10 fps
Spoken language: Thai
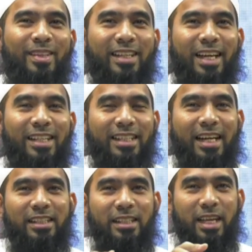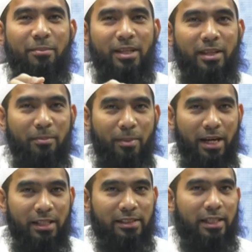ดังนั้นการที่ได้มีใบ
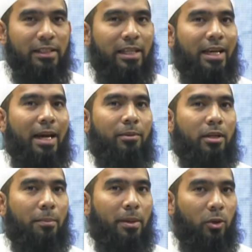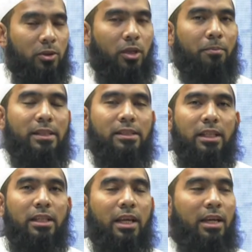เสร็จเนี่ยนะครับแล้วก็ไปลดหย่อนภา
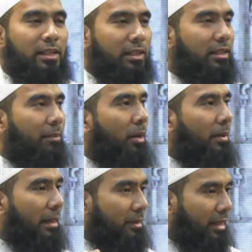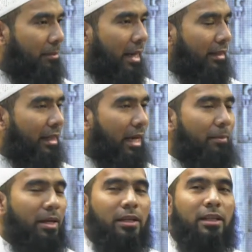ษีเนี่ยที่จะมอบให้กับรัฐบาลเนี่ยนะค
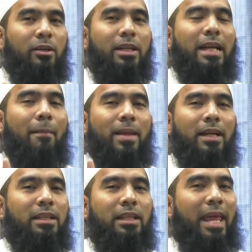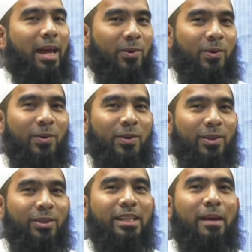รับคือเราได้ทำหน้าที่แล้ว
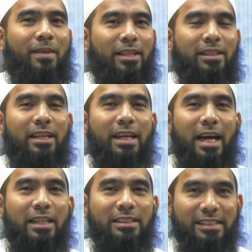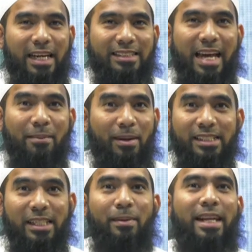เราได้ทำหน้าที่ในการจ่าย
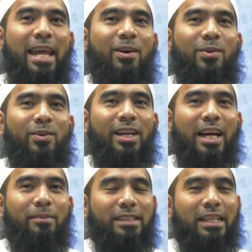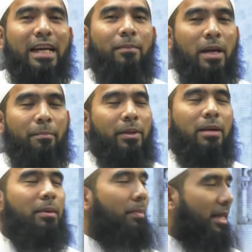ภาษีไปแล้วนะครับดังนั้นครับ มัน
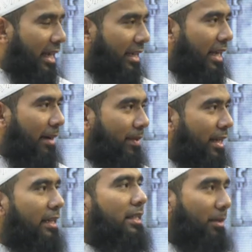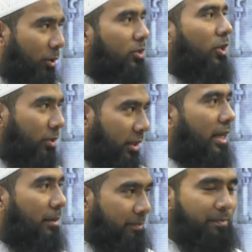ก็ไม่เป็นไรนะครับในการที่จะมาลดหย่อนตรง
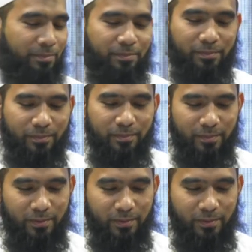นี้ครับครับผมทำดู